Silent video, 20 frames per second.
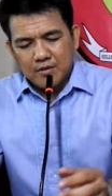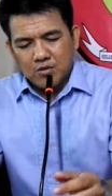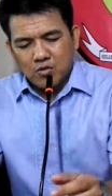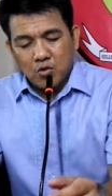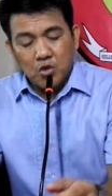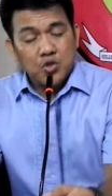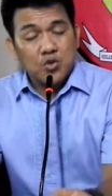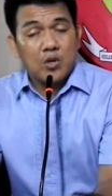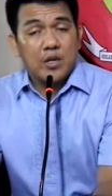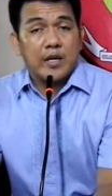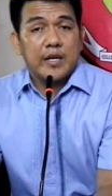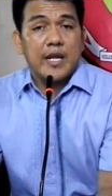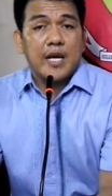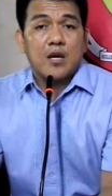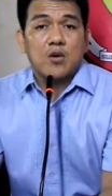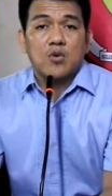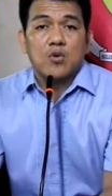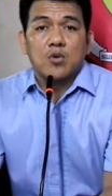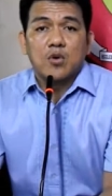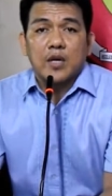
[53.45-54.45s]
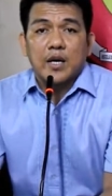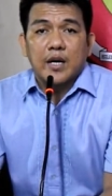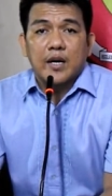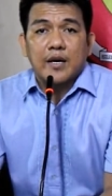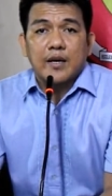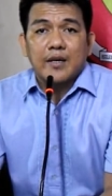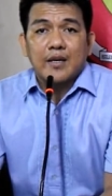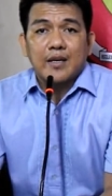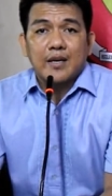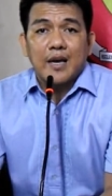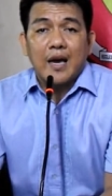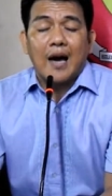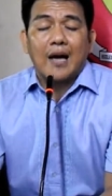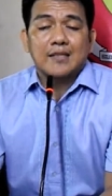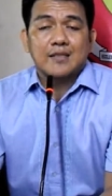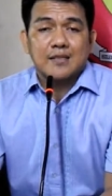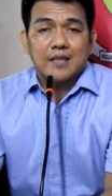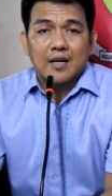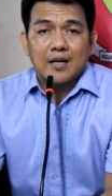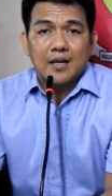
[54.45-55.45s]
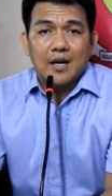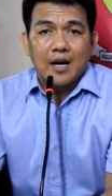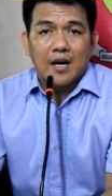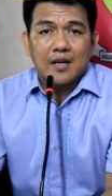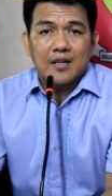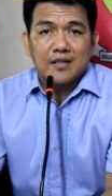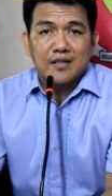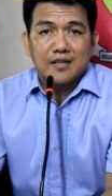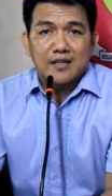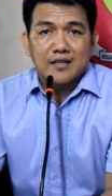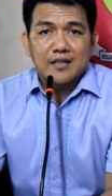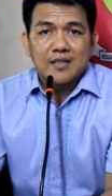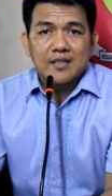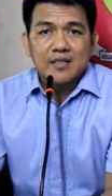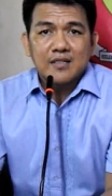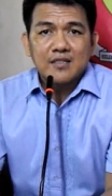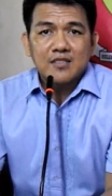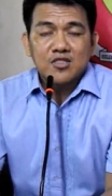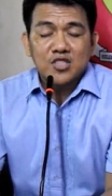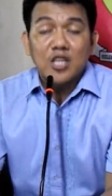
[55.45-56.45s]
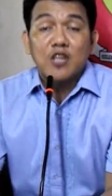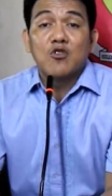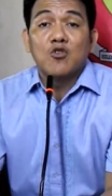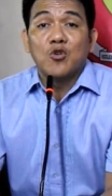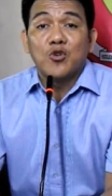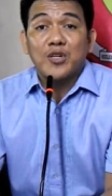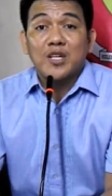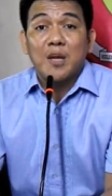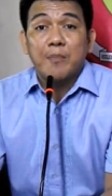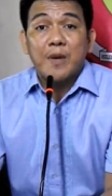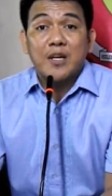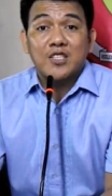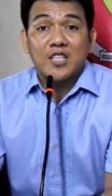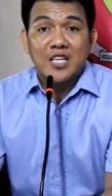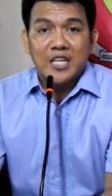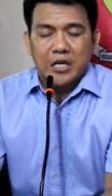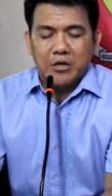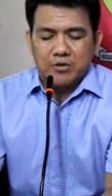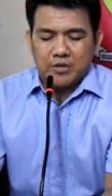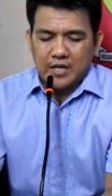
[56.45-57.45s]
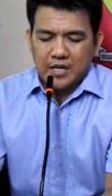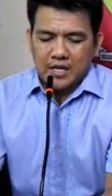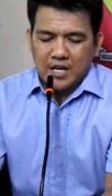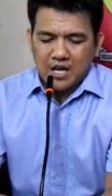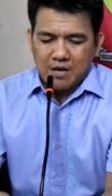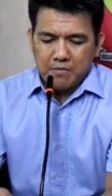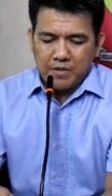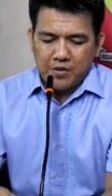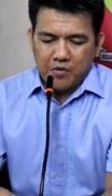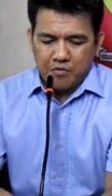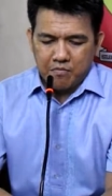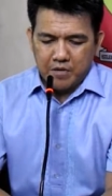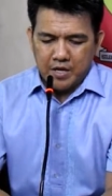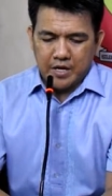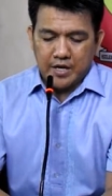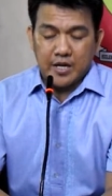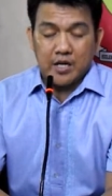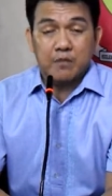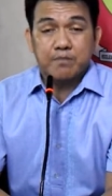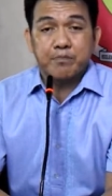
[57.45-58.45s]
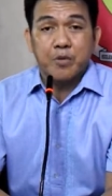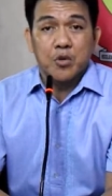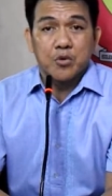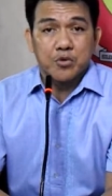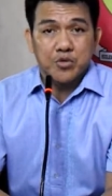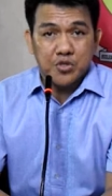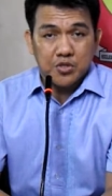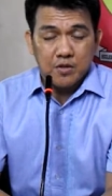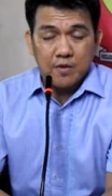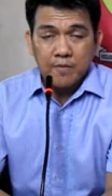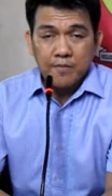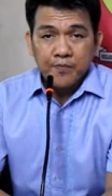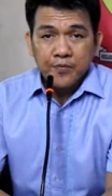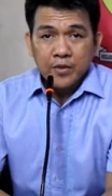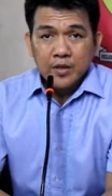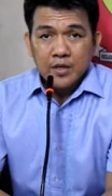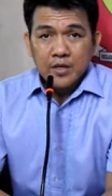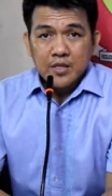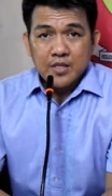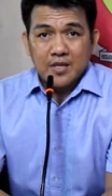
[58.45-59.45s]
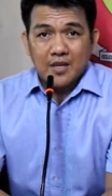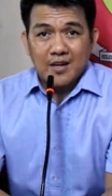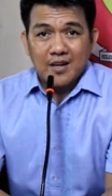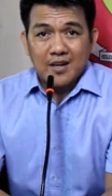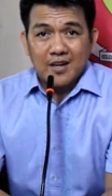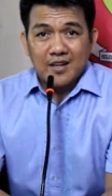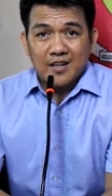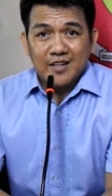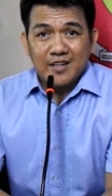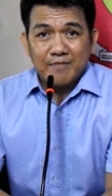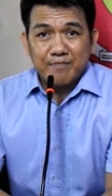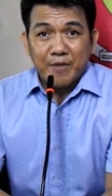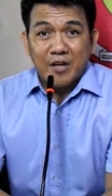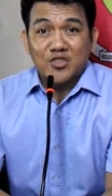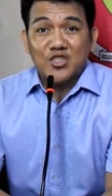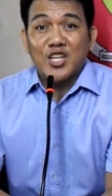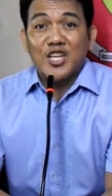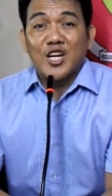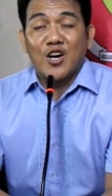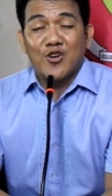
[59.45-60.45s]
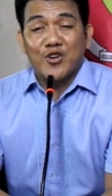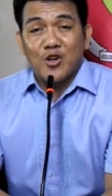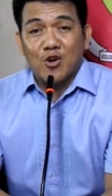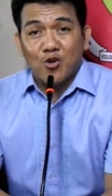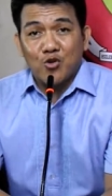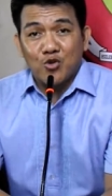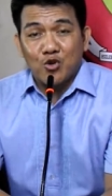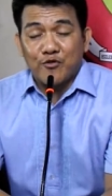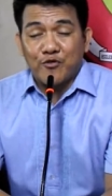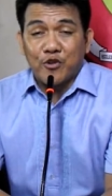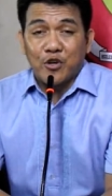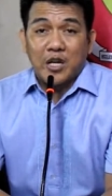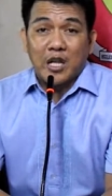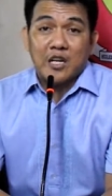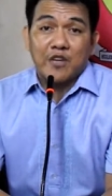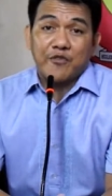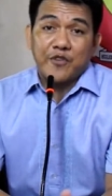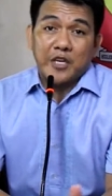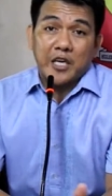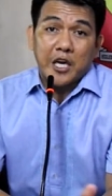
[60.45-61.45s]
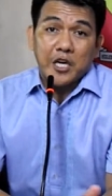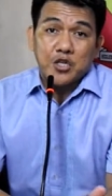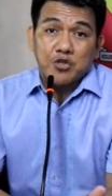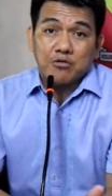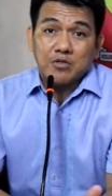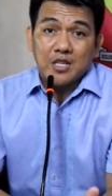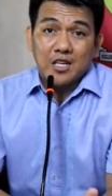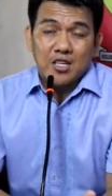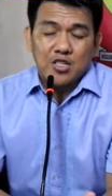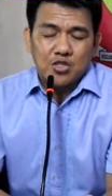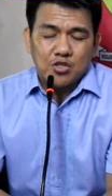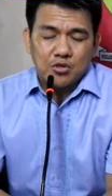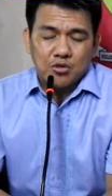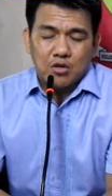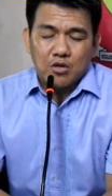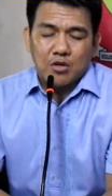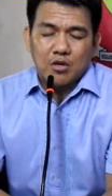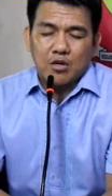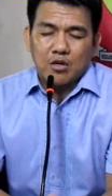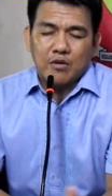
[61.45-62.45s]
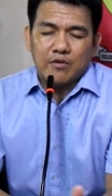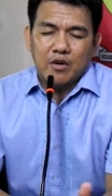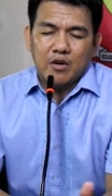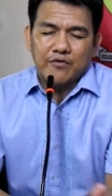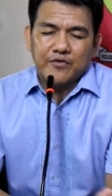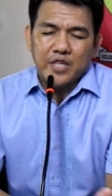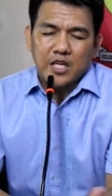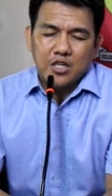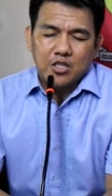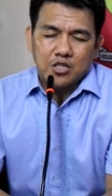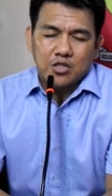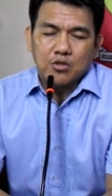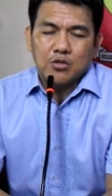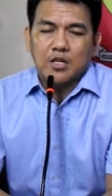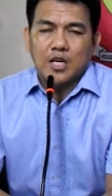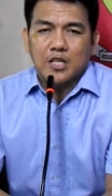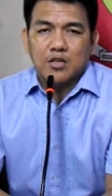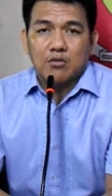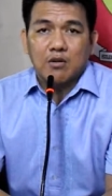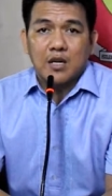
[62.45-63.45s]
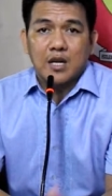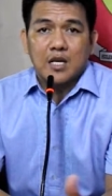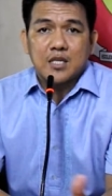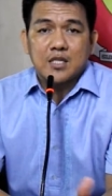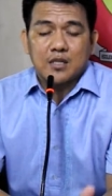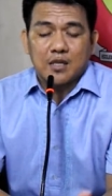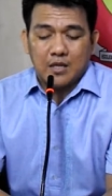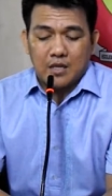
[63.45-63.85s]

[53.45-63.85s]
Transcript: gusto lang nako na ihatag ang uh, tinuod nga pagtinaw kay naa may uban nga nagpost sa pagtinaw daw kuno for clarification the issue o, of the issue katong last nga